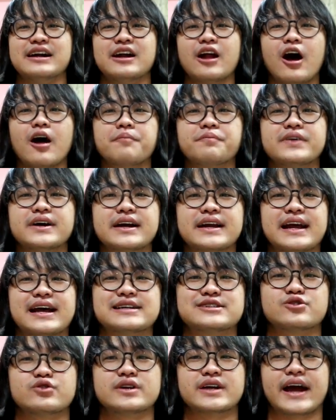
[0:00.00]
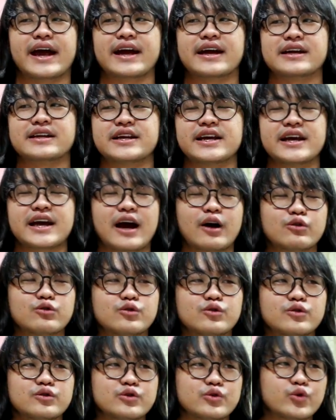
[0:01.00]
รอบหนึ่งเนี่ย ส่วนใหญ่ที่เขา
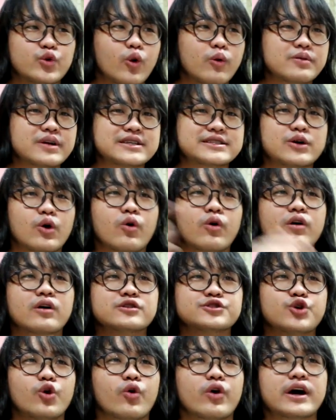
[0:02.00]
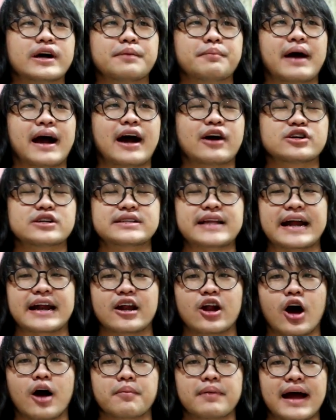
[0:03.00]
YouTube จะส่งส่งเงินมาเขาจะตัด
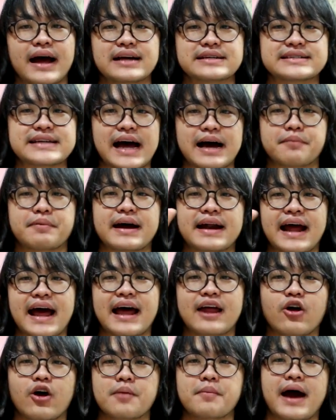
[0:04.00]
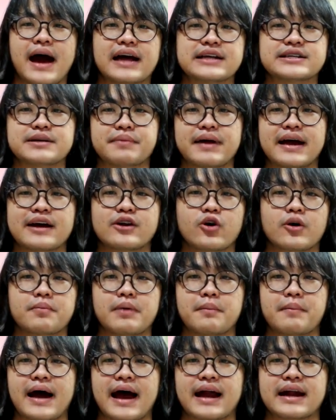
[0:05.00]
รอบละ3,500 บาทใช่ไหมโดย
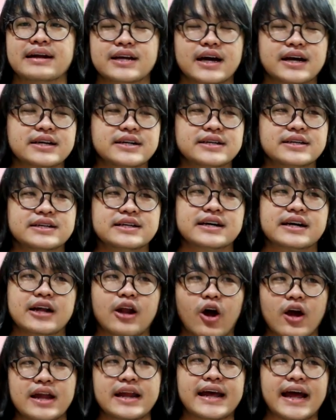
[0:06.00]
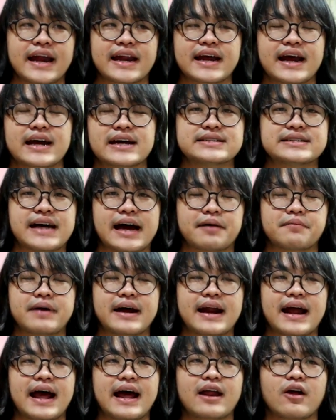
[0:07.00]
ประมาณก็คือ 100 เหรียญเนี่ย
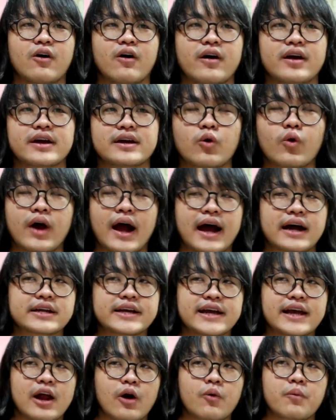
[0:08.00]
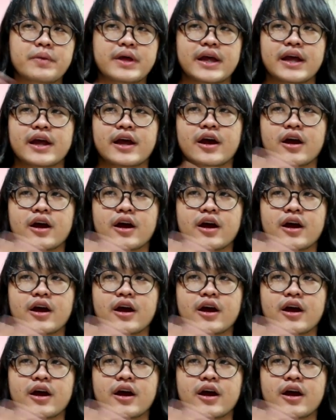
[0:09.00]
3,500ทุกครั้งที่เรามี